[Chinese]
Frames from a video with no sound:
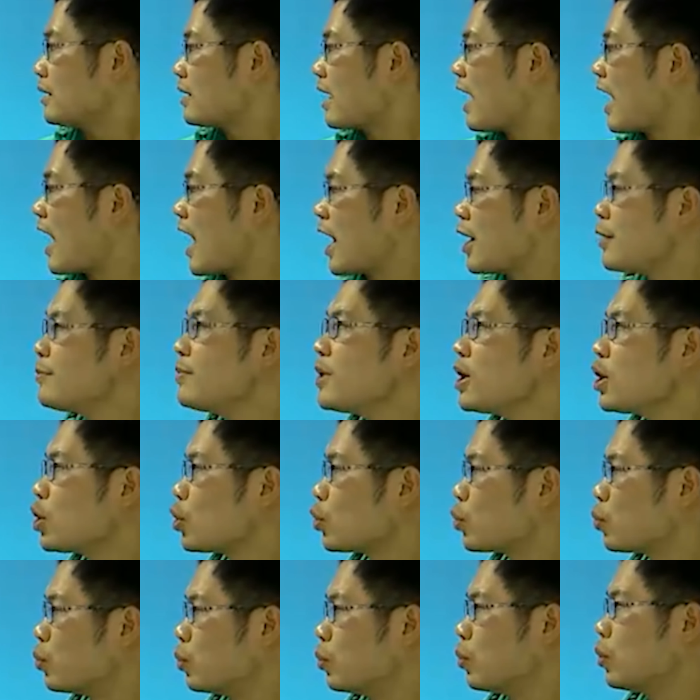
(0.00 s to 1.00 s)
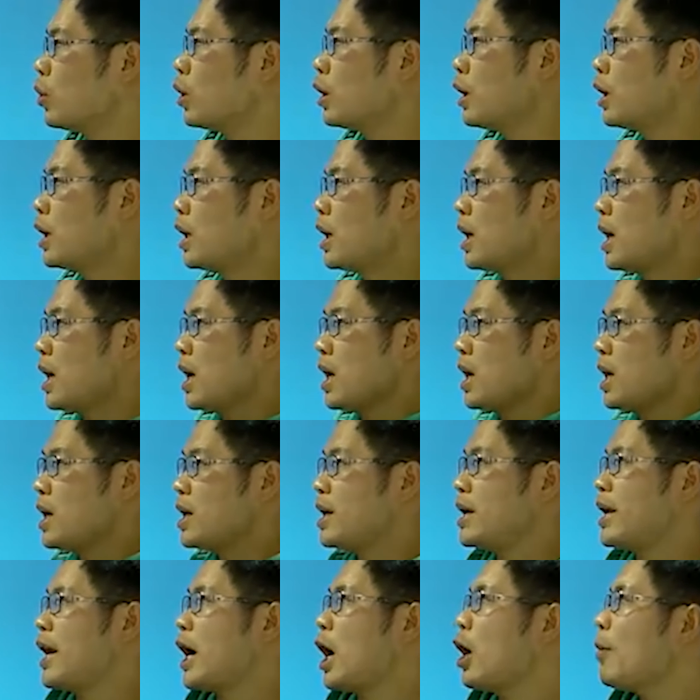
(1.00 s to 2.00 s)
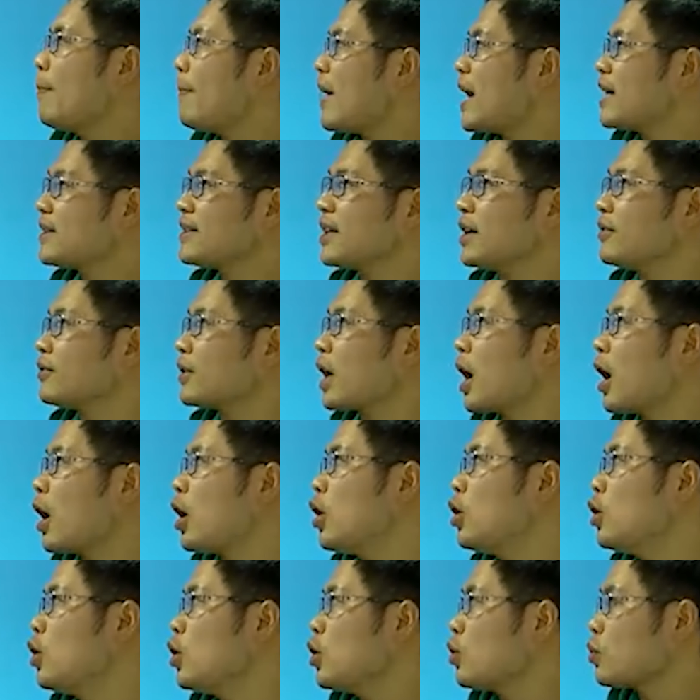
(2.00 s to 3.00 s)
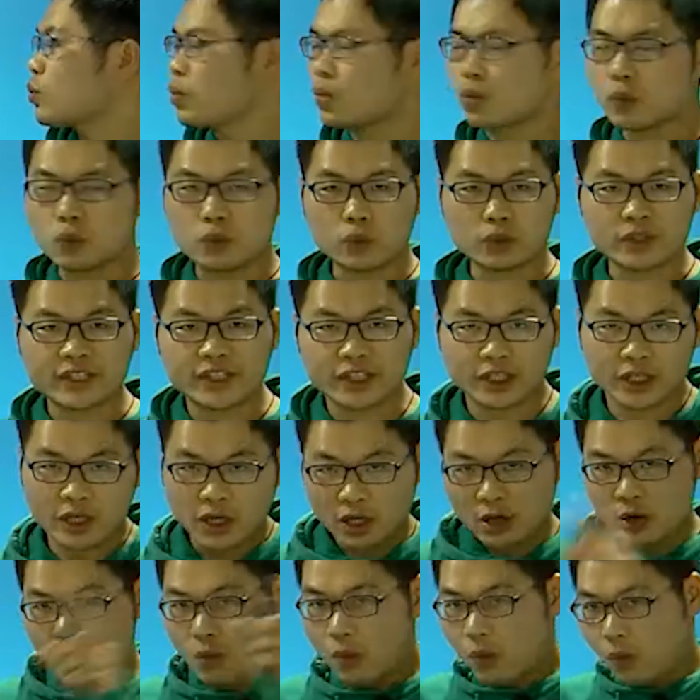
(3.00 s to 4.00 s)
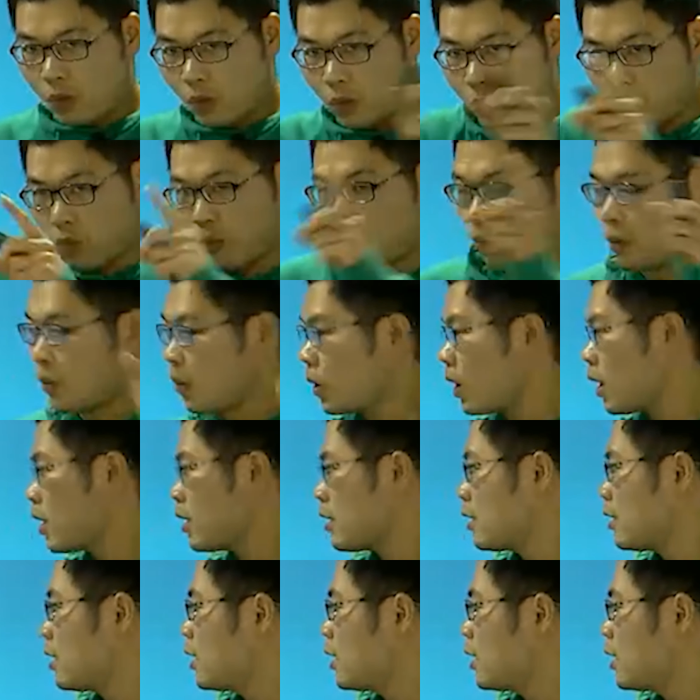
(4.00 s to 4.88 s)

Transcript: 台面鼓，两把剪刀，鼓前舞。